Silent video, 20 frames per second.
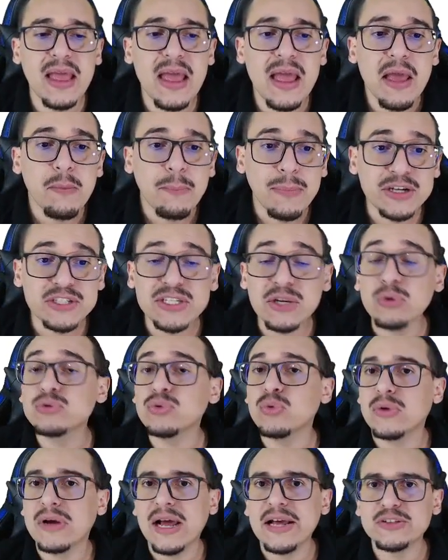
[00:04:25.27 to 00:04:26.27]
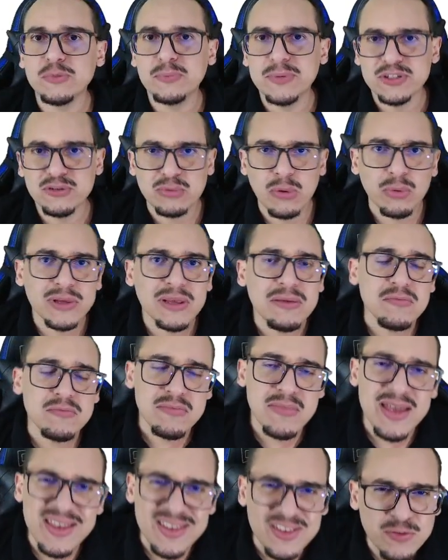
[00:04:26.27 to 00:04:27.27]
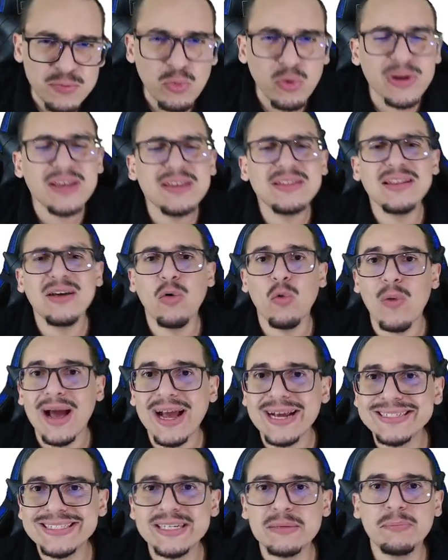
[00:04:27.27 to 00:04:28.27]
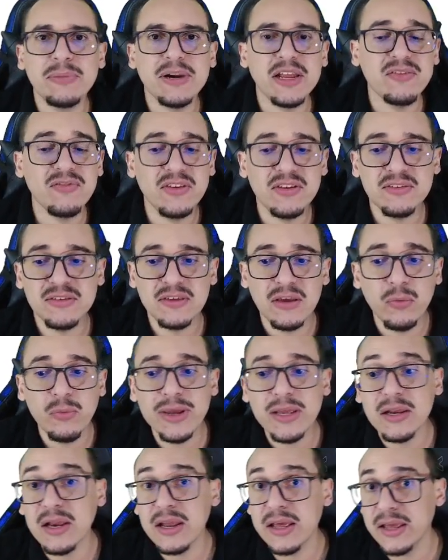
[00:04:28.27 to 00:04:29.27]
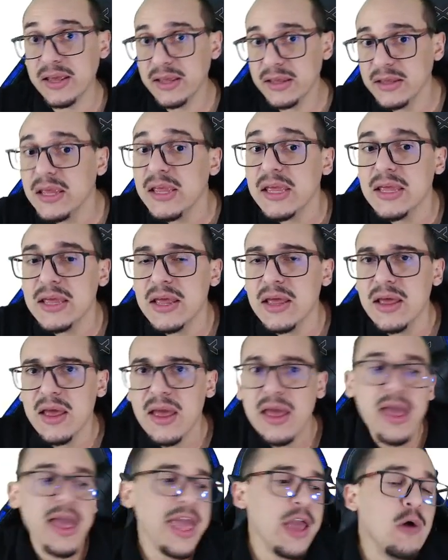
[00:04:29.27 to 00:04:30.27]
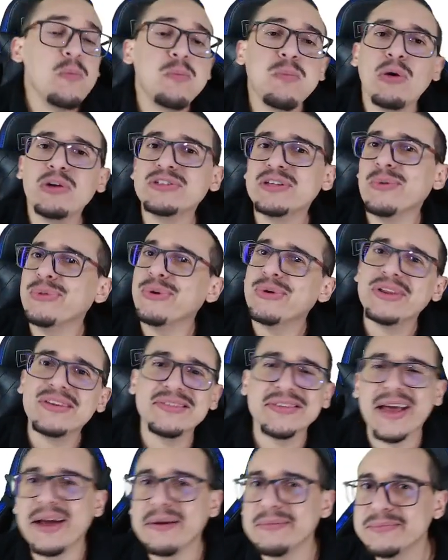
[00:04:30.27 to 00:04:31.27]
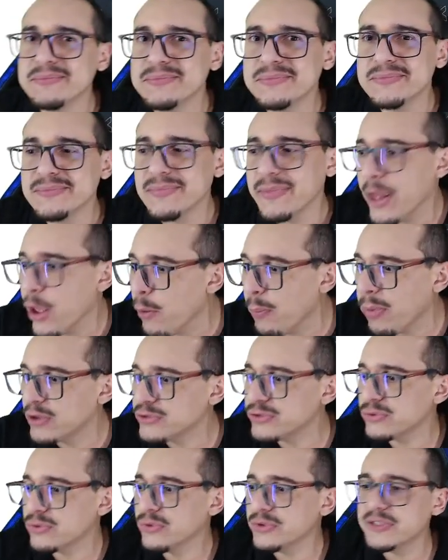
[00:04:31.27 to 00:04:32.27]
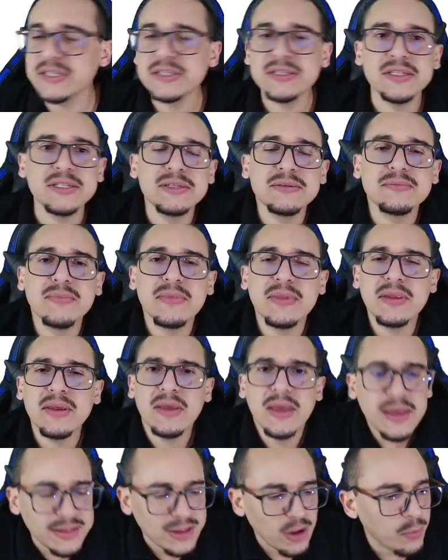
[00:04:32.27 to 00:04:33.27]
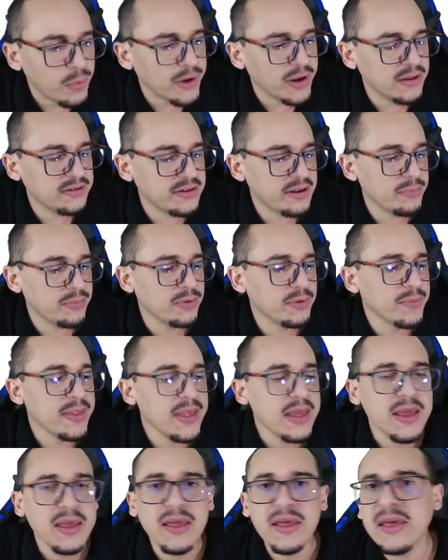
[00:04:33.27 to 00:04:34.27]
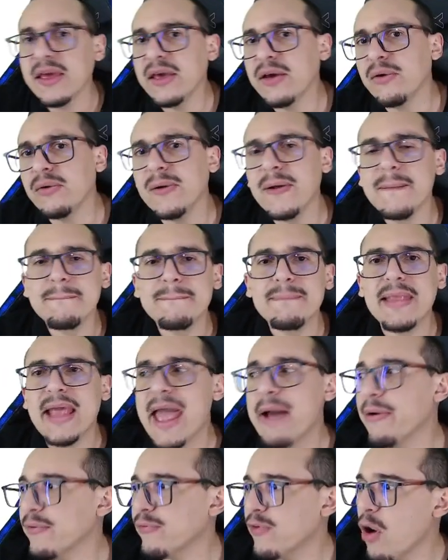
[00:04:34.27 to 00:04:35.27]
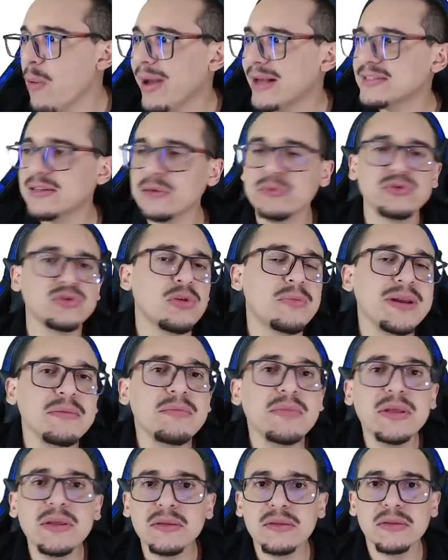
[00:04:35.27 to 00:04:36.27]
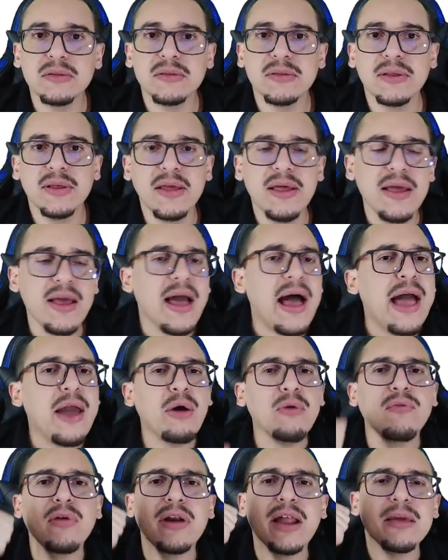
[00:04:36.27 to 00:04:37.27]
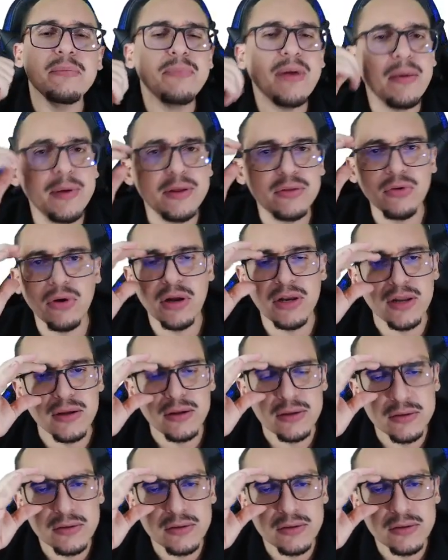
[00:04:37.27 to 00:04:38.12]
Mas tem outro caso, pessoal, que mesmo que não haja previsão em lei, eu posso autorizar, eu posso consentir. Então, por exemplo, eu é uma informação sobre mim. Aí eu vou lá e permito, olha,